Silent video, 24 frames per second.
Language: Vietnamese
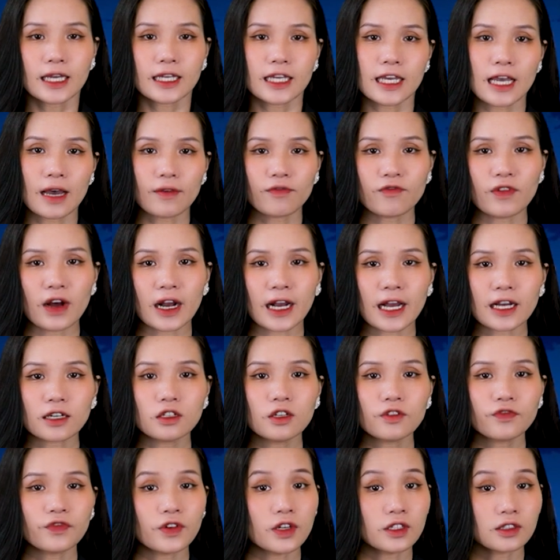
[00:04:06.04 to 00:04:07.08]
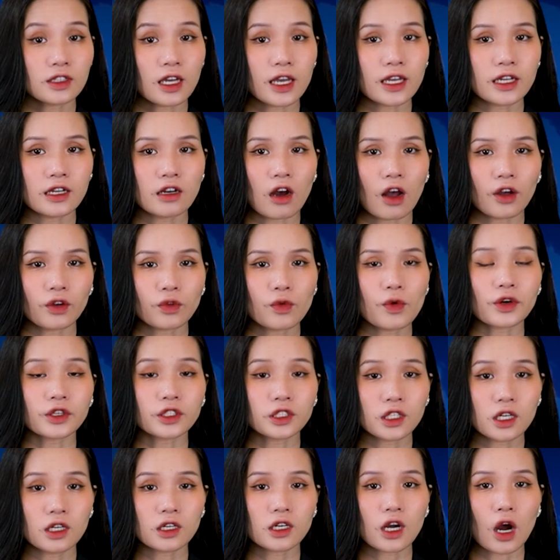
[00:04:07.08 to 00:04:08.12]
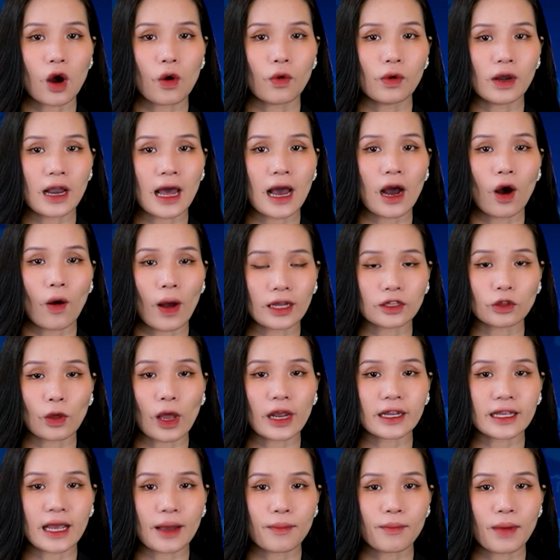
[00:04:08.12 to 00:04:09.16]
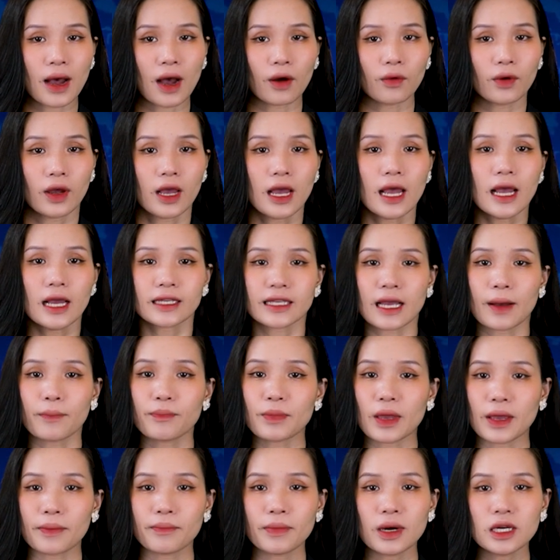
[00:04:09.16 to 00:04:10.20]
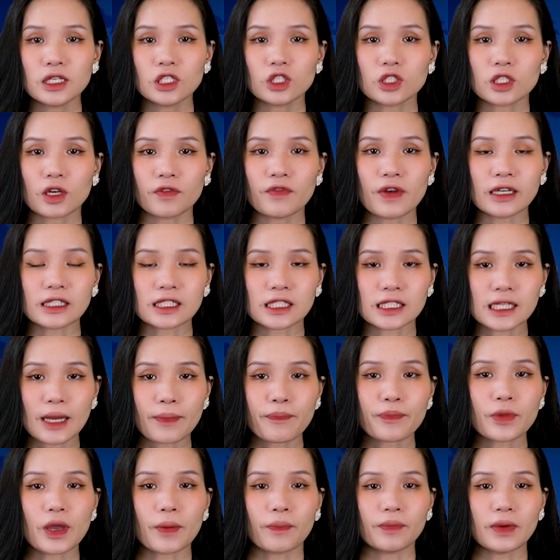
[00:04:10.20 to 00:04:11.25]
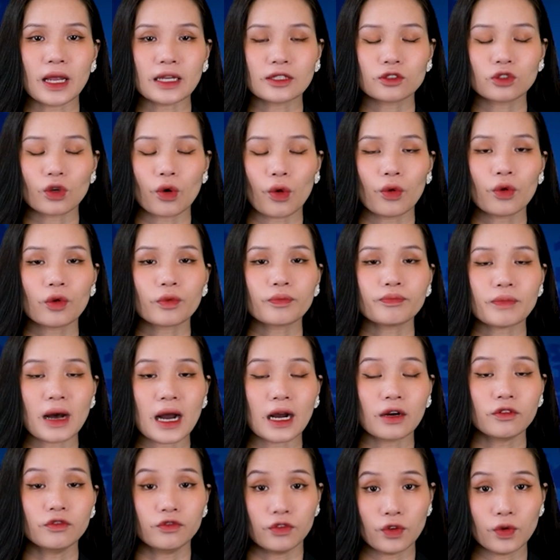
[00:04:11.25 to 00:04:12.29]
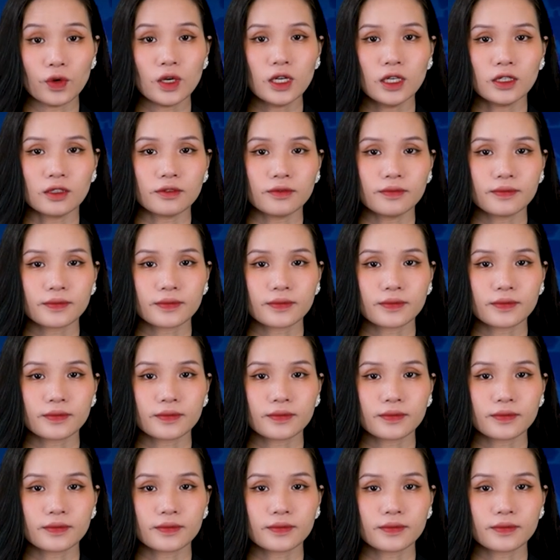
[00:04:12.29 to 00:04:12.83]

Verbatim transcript: Kiev và các nước phương Tây gọi cuộc trưng cầu là hoàn toàn giả mạo nhằm biện minh cho việc sáp nhập lãnh thổ bằng vũ lực.